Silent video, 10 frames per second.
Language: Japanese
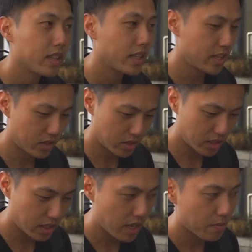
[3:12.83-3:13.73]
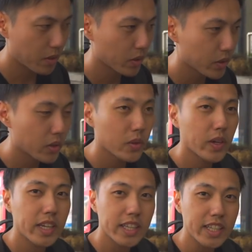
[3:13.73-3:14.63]
で続いて
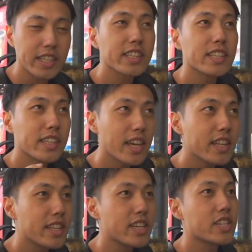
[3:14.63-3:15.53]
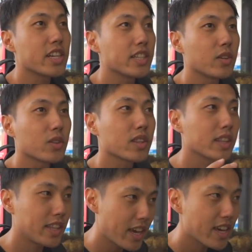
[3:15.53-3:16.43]
ミョンドン駅に行って電車に乗っ
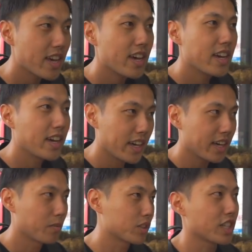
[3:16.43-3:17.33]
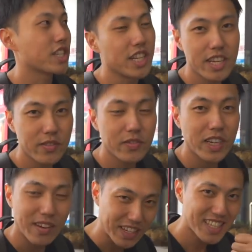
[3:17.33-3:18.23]
て、えー、目的地に向
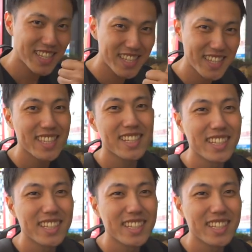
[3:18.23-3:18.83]
かいます